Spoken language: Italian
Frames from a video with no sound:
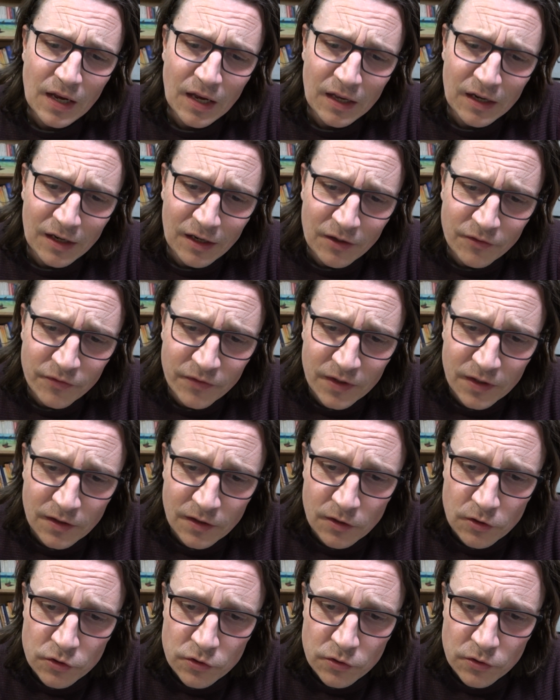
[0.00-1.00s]
Era la fine
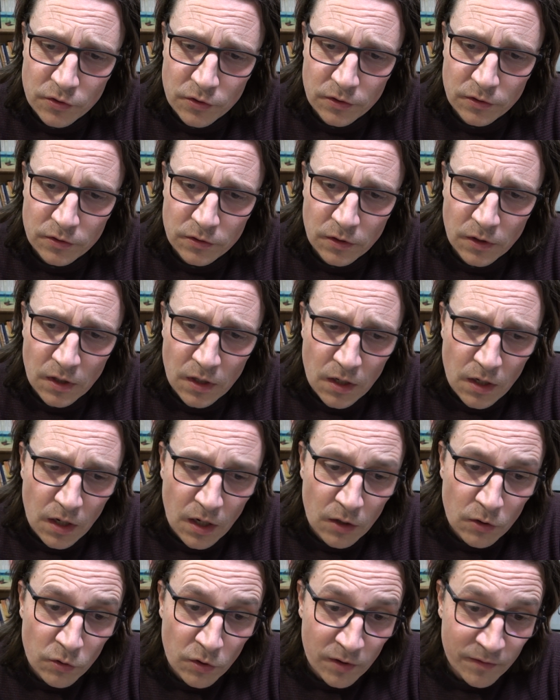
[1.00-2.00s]
del giorno
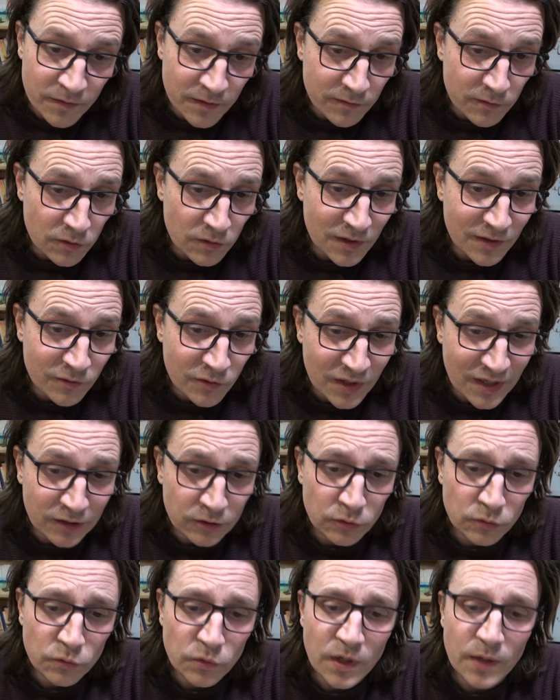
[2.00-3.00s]
e loro avevano
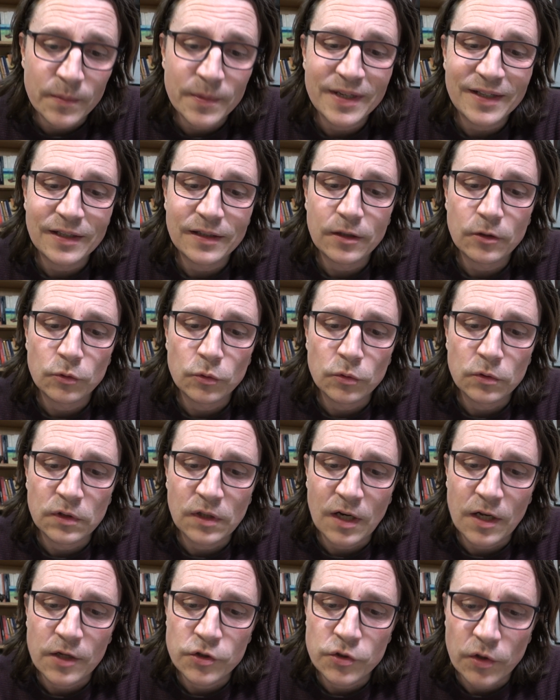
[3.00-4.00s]
lavorato duramente
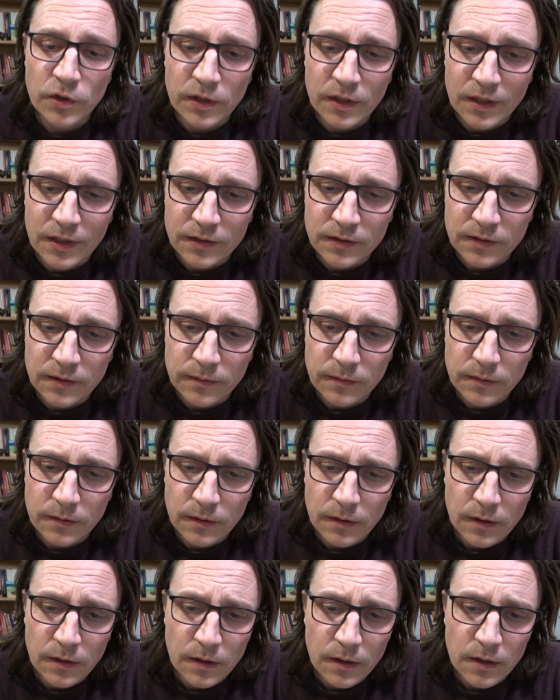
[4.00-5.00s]
tutta la giornata.
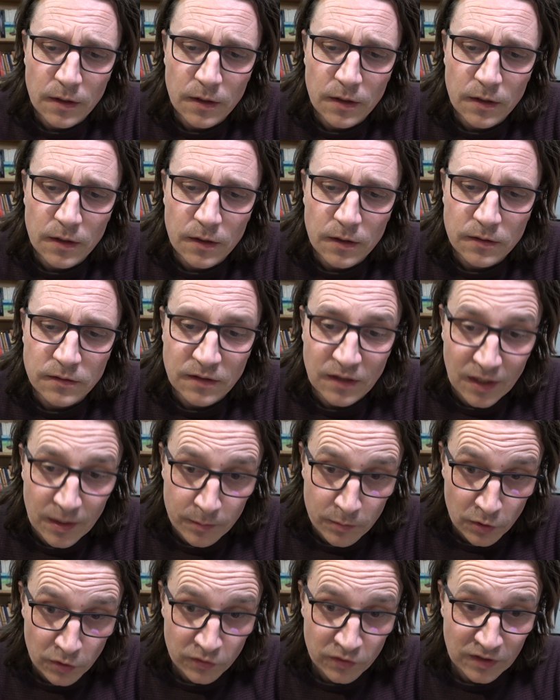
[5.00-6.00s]

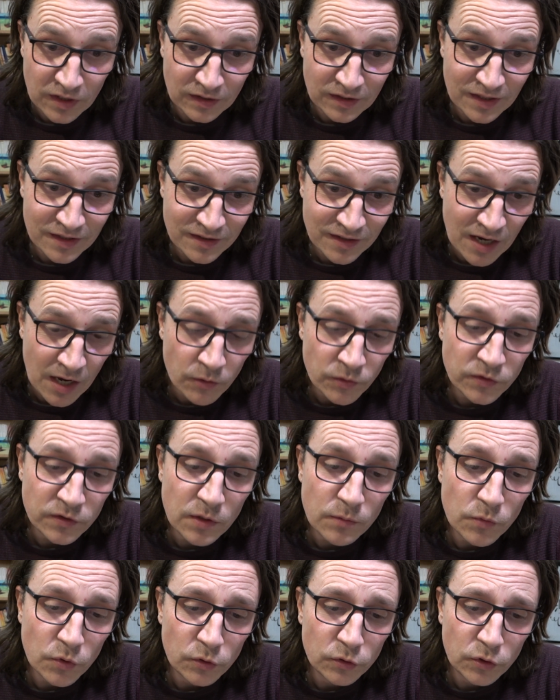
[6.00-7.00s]
Sarebbero stati
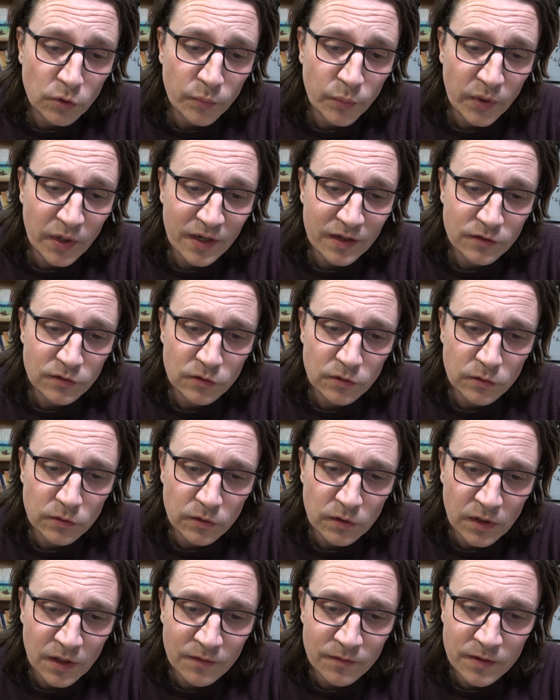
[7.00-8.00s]
esausti molto
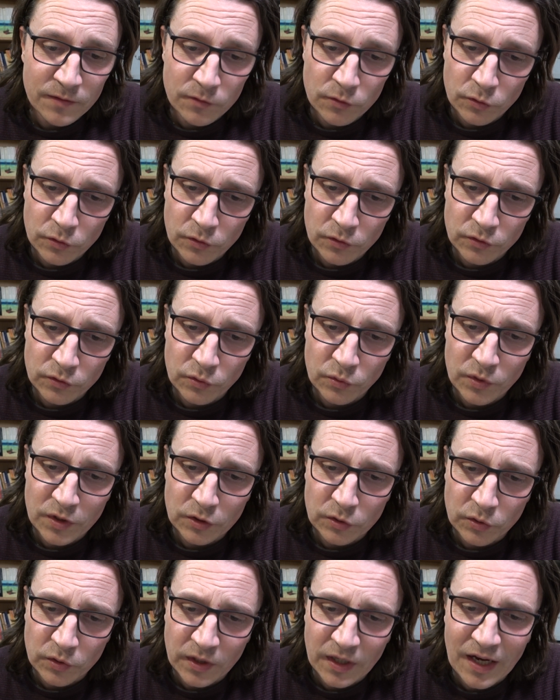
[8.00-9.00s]
presto e avevano
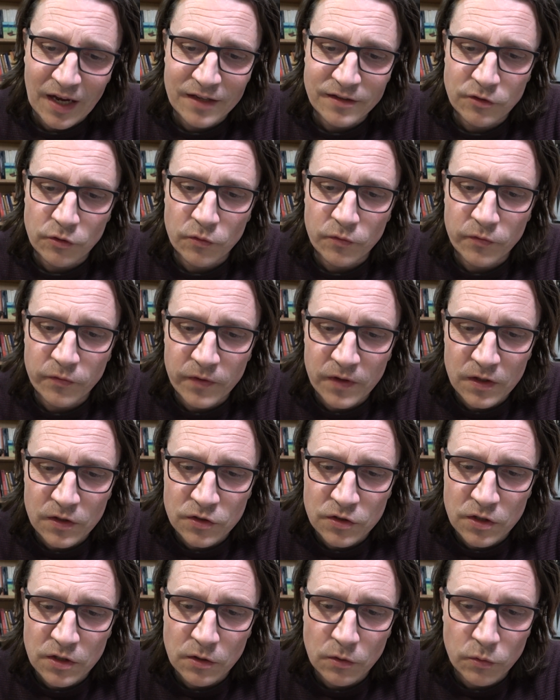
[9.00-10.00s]
costruito case e
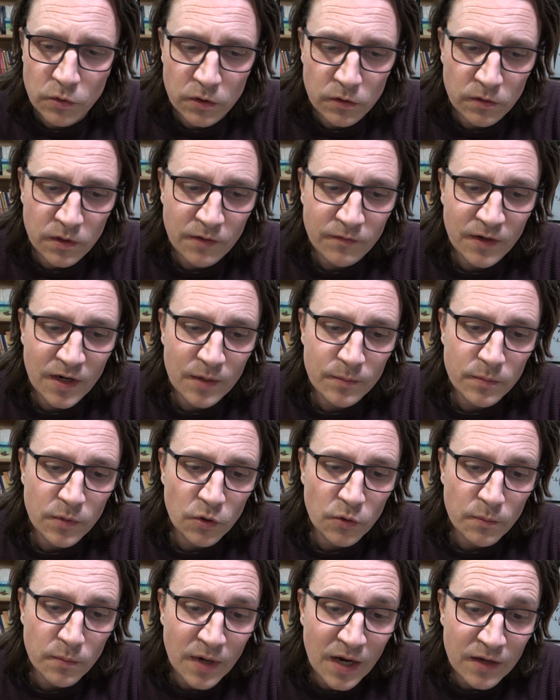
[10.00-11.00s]
uffici in cui non
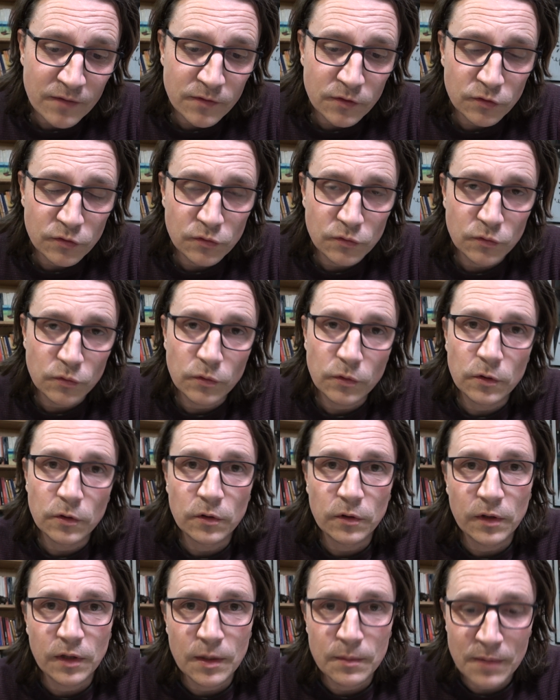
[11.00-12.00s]
avrebbero mai
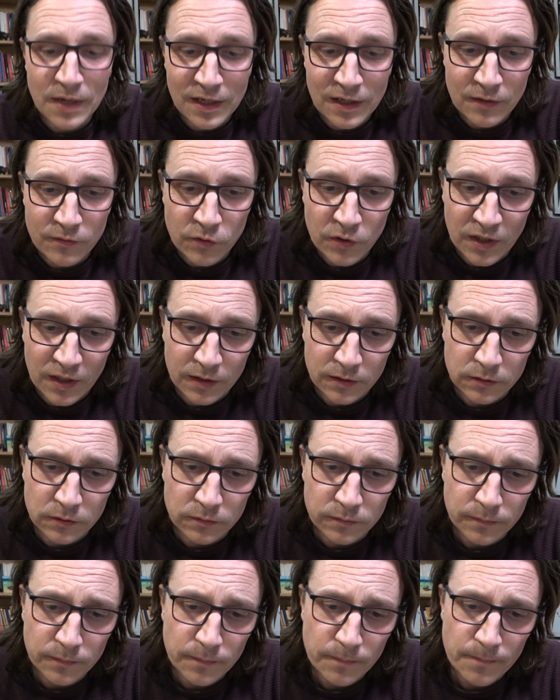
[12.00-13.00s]
vissuto e mai
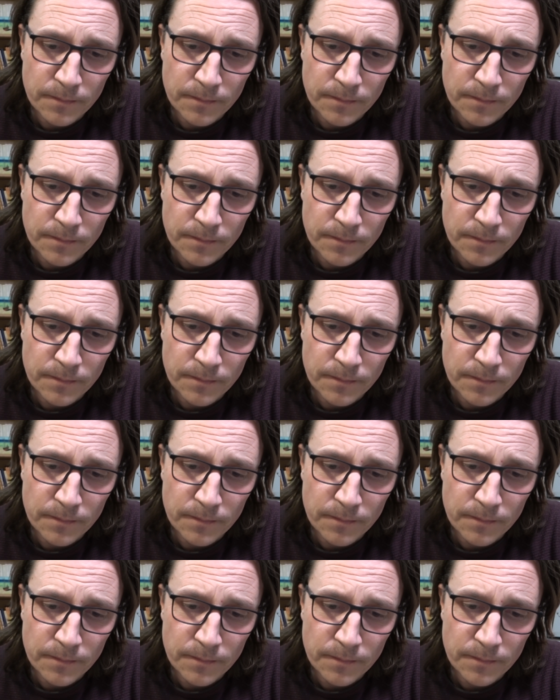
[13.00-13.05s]
lavorato.